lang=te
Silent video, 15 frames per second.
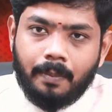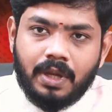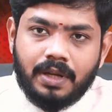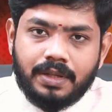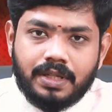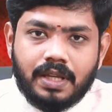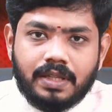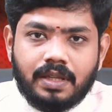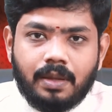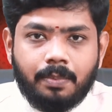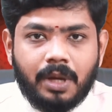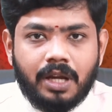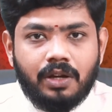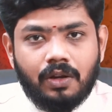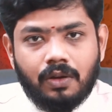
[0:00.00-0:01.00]
మీరు చేసే
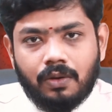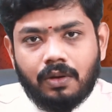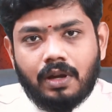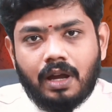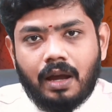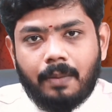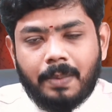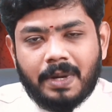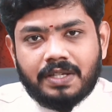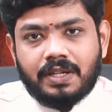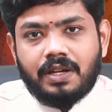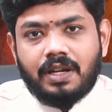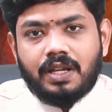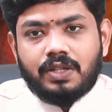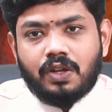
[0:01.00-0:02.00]
పనిలో ఆ
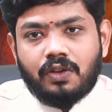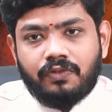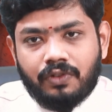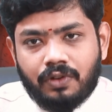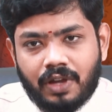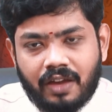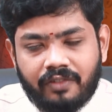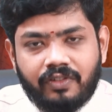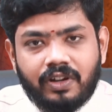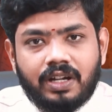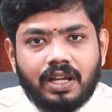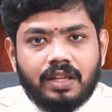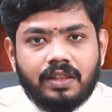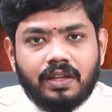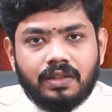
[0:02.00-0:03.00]
పర్సంటేజ్ ఆఫ్
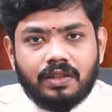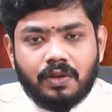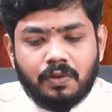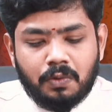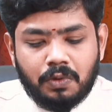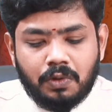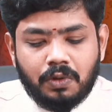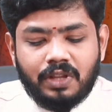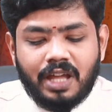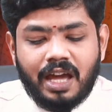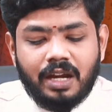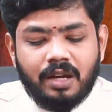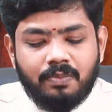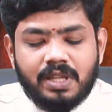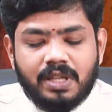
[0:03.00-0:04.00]
ఎఫర్ట్ ఏదైతే ఉందో
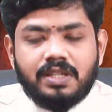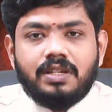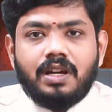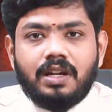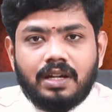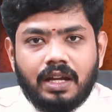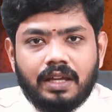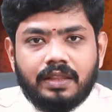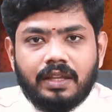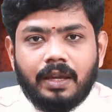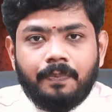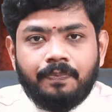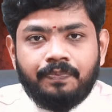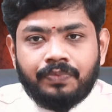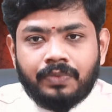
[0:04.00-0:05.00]
దాన్ని పెంచినట్లయితే
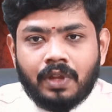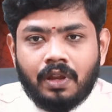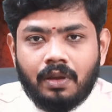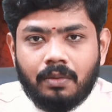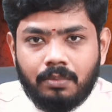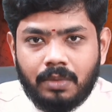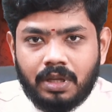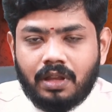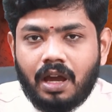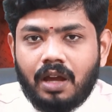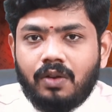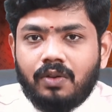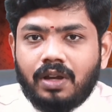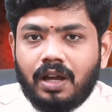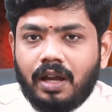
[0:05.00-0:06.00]
మీ
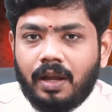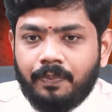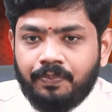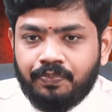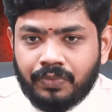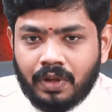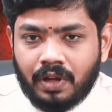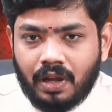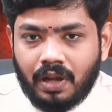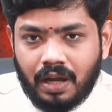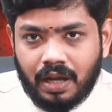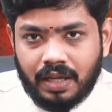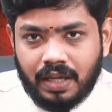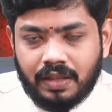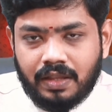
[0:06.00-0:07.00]
తాలూకా
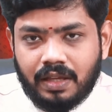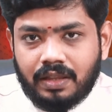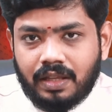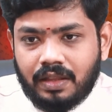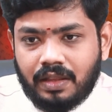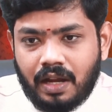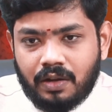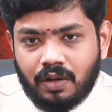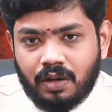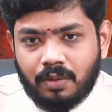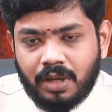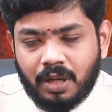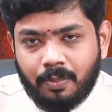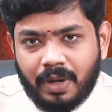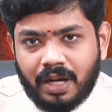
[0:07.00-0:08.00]
ఏదైతే దాంట్లో
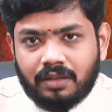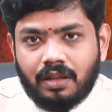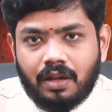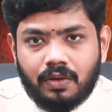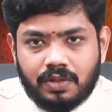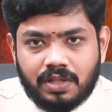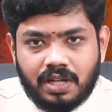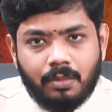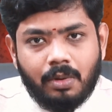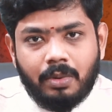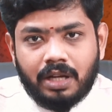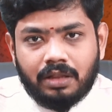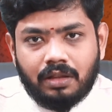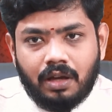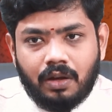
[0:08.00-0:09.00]
మీరు పెడతారో శ్రమ
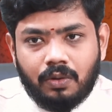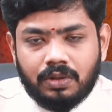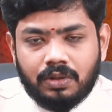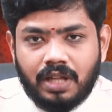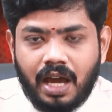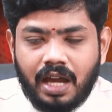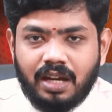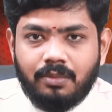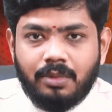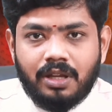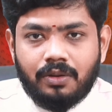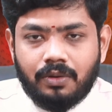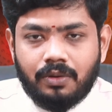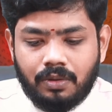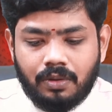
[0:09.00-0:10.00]
పెడతారో దాన్ని
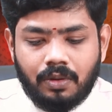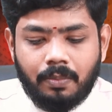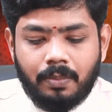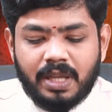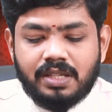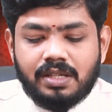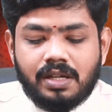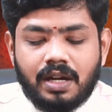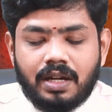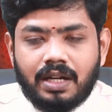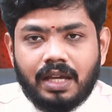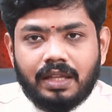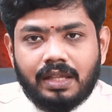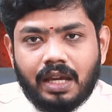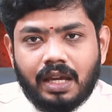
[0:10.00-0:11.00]
మీరు
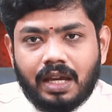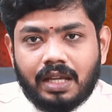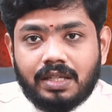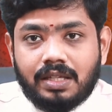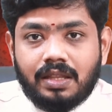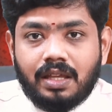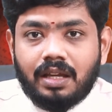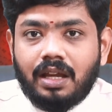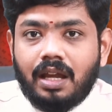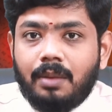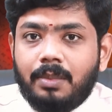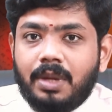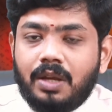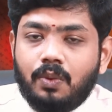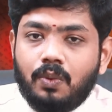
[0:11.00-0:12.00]
పెంచినట్లయితే ఖచ్చితంగా
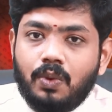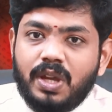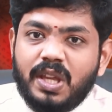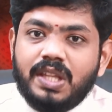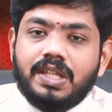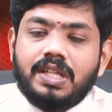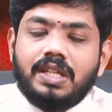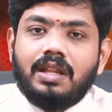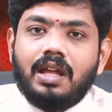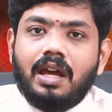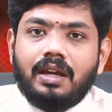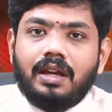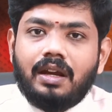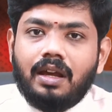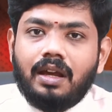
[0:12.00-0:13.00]
మీరు ఊహించిన
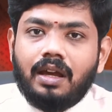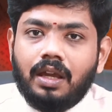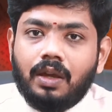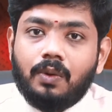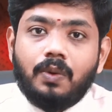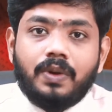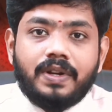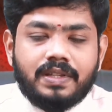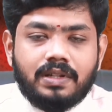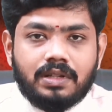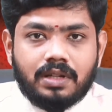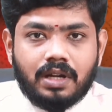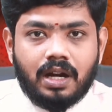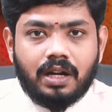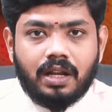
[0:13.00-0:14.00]
దానికన్నా ఎక్కువ
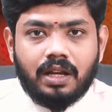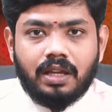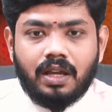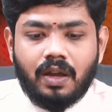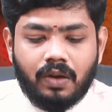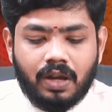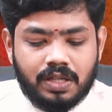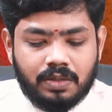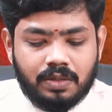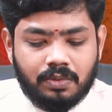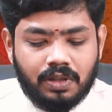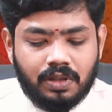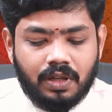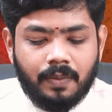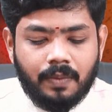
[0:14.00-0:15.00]
రిజల్ట్స్ రావడానికి అవకాశం
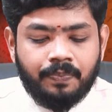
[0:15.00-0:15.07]
ఉంది